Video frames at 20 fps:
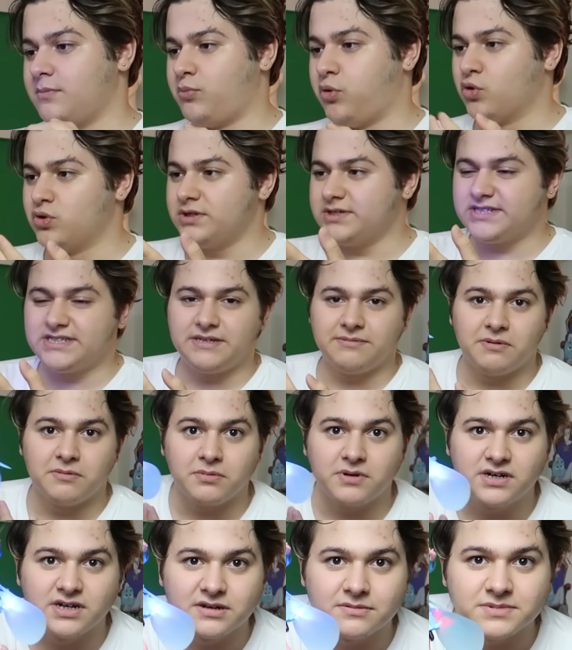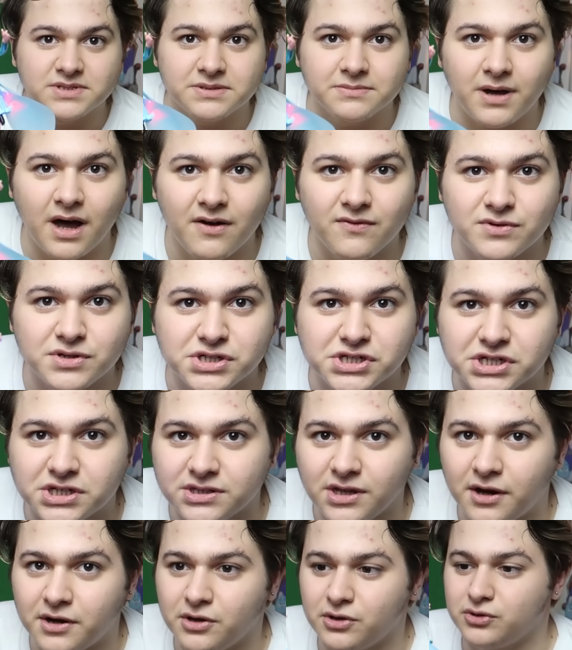Polis gibi kırmızı mavi
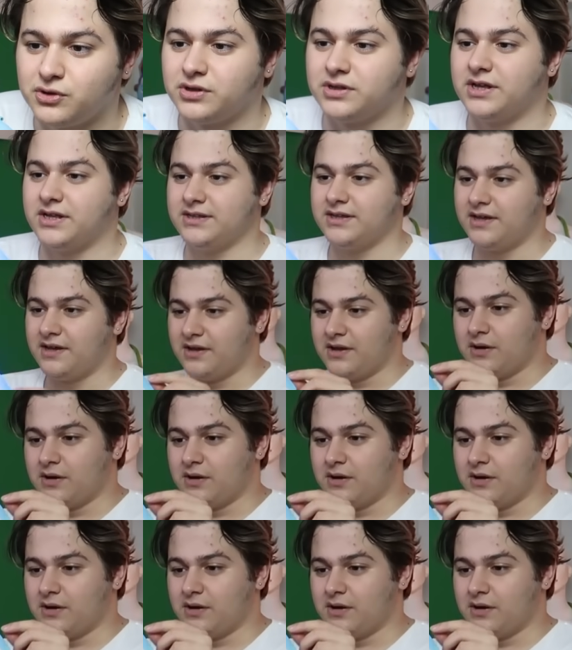ışıkları yanıyor lan.